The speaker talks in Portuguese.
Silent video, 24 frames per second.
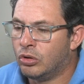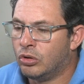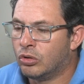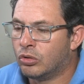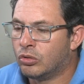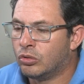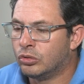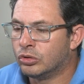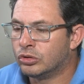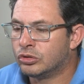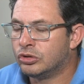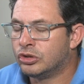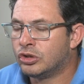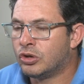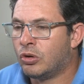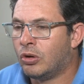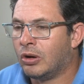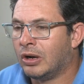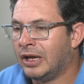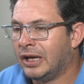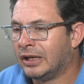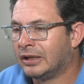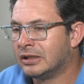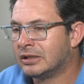concurso de
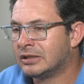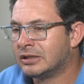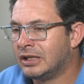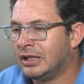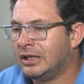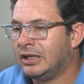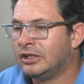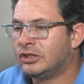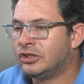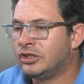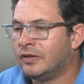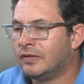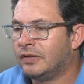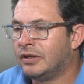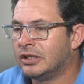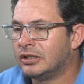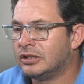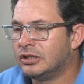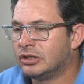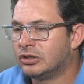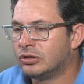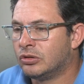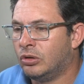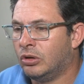coleta seletiva
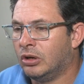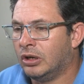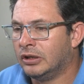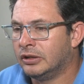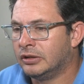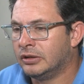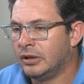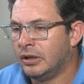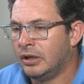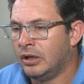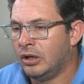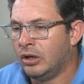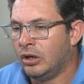nas escolas.